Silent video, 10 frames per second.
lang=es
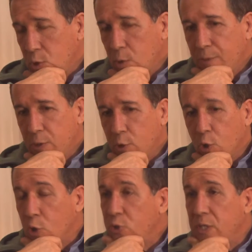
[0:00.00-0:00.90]
Yo puedo
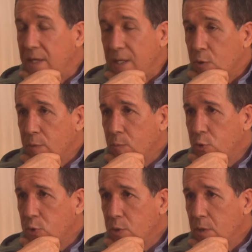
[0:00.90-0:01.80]
no coincidir con
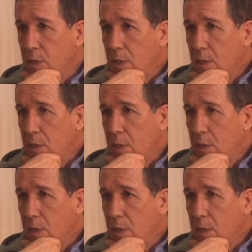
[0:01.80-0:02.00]
muchos,